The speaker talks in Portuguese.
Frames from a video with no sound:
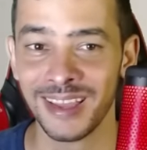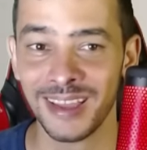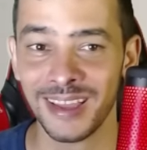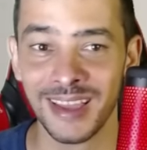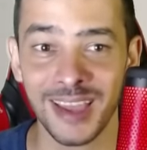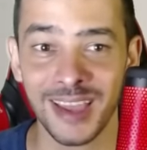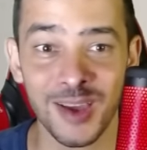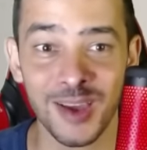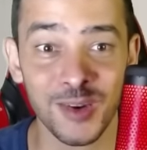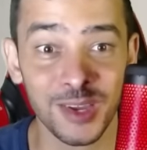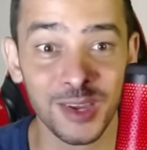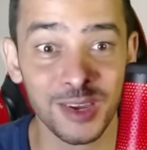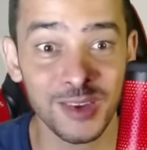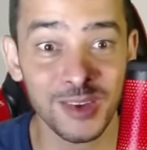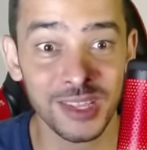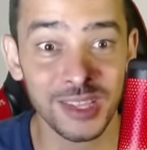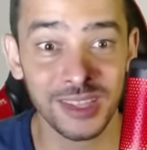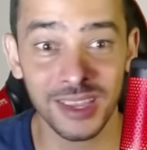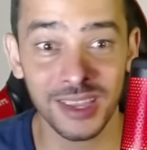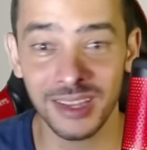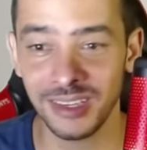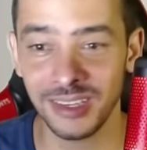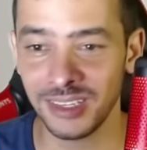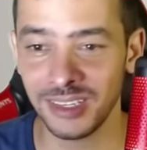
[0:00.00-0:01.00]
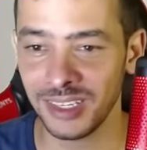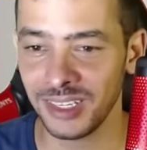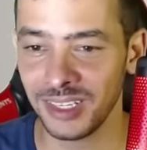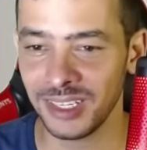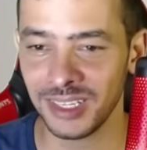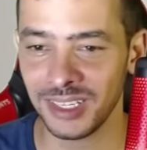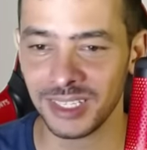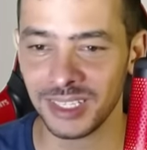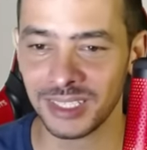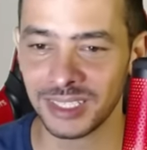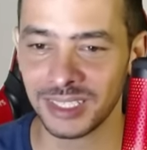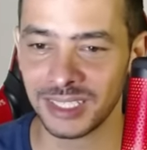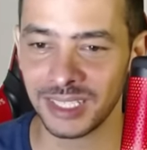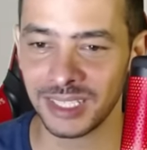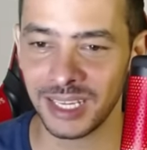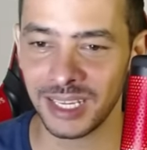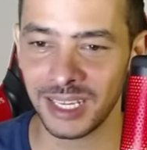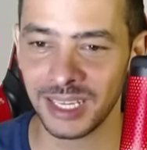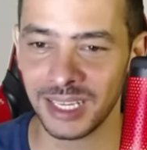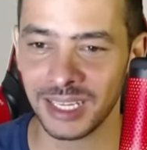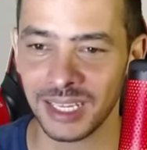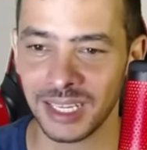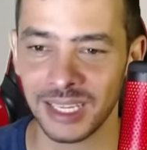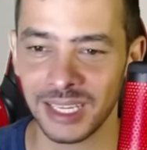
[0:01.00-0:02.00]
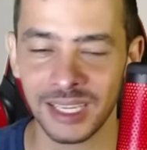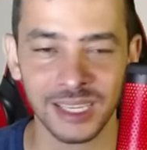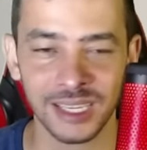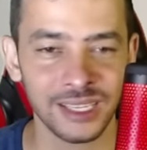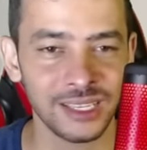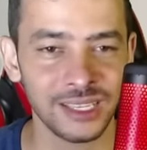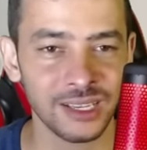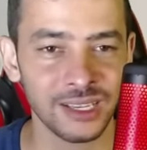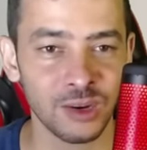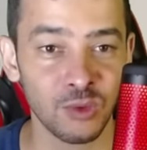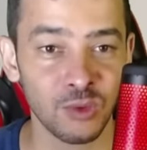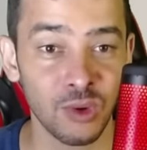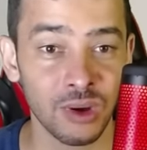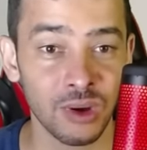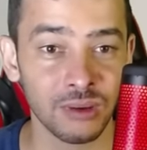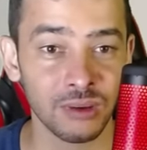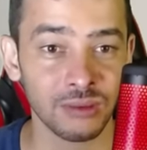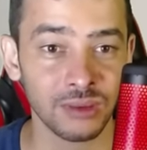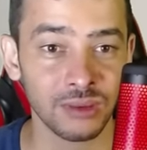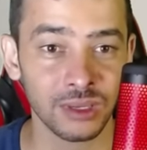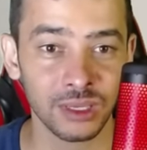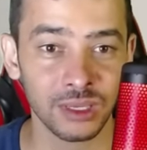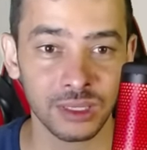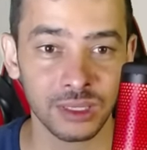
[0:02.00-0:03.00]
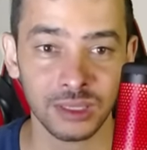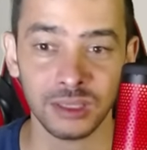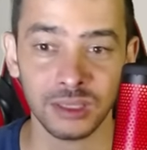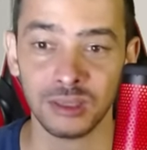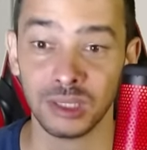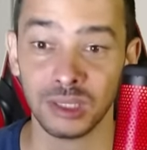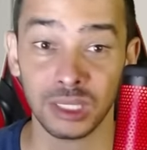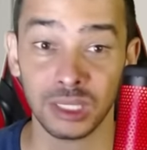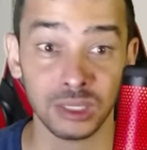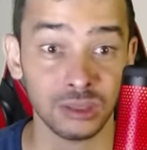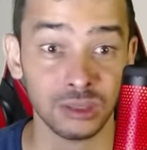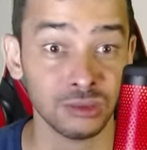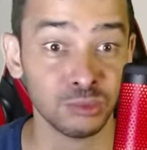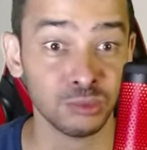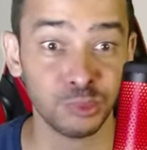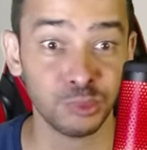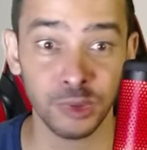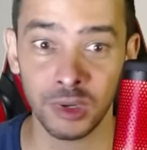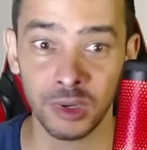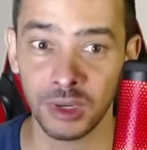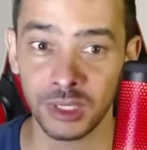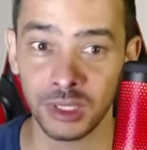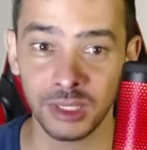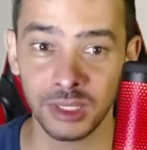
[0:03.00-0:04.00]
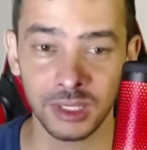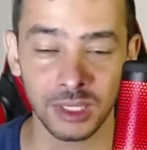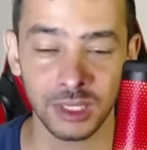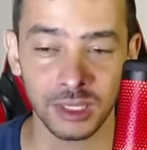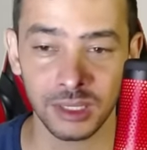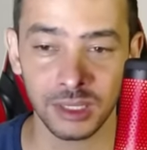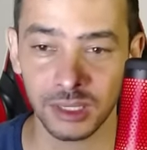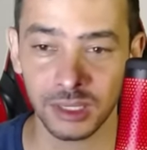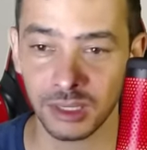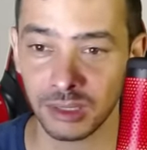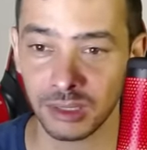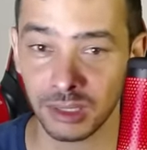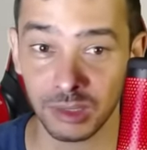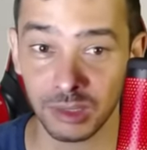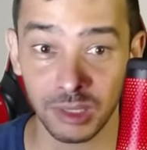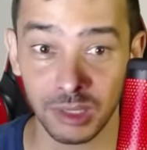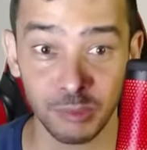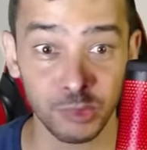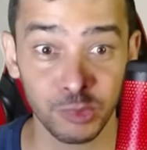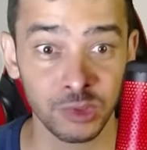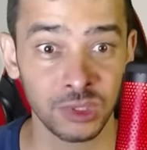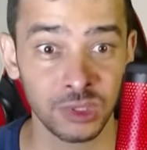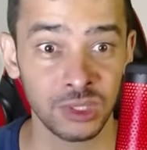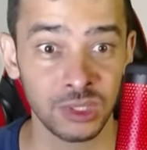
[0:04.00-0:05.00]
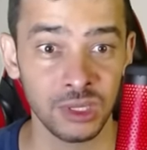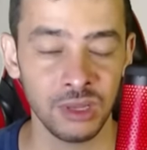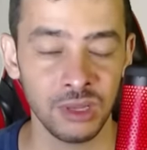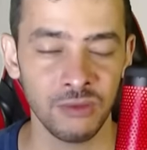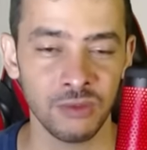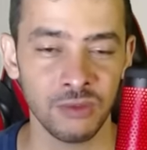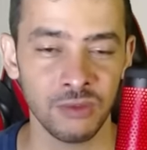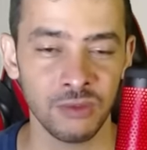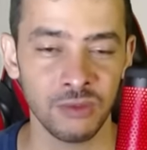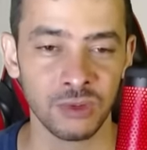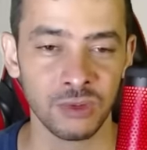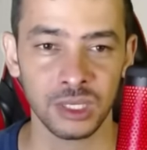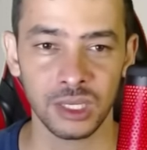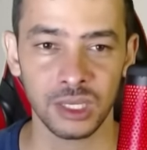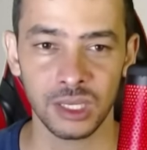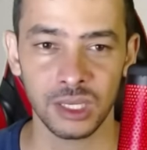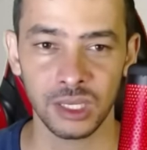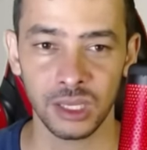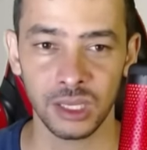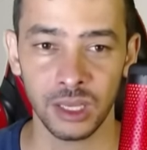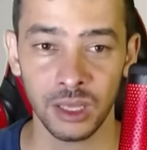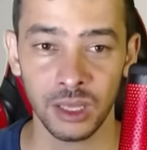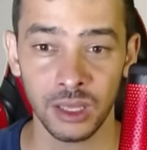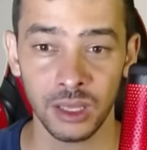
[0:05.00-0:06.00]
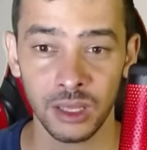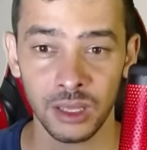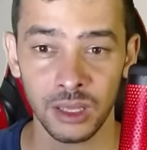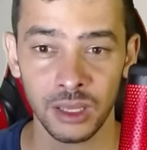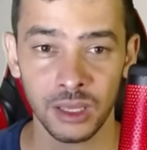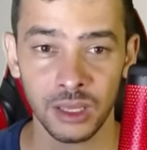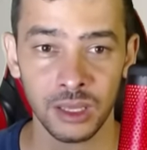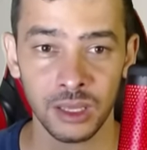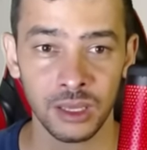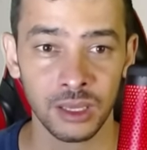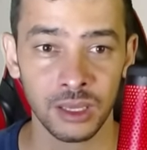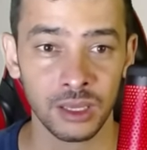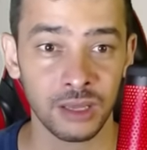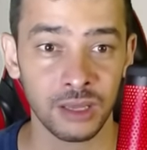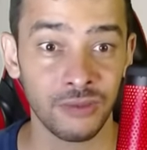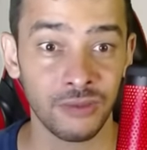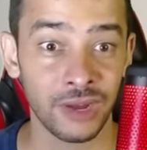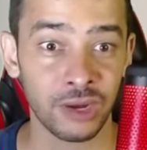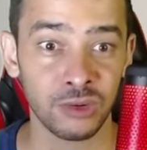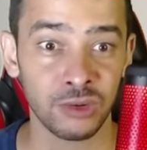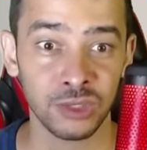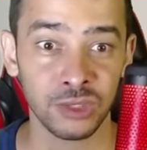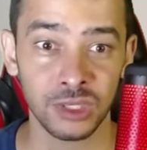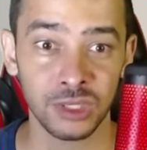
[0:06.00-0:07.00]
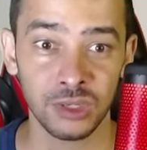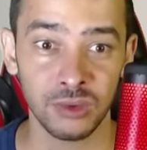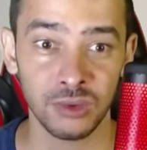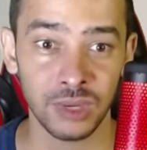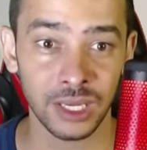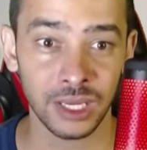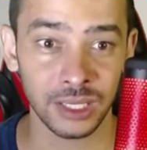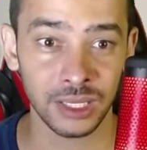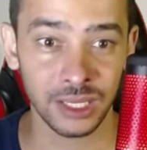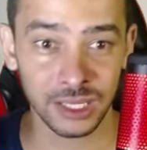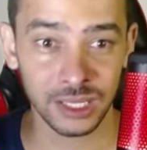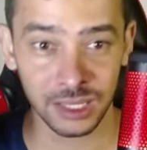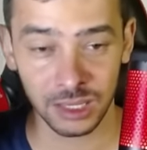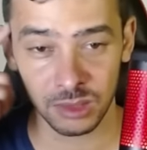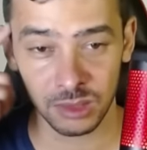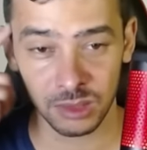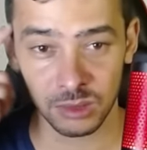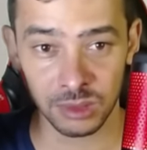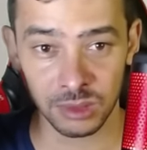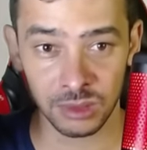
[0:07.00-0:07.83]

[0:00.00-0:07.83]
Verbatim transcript: é o que eu entendi, né? E eu, é hum, não pode, gente, não, não é possível que, que, que vai continuar nesse...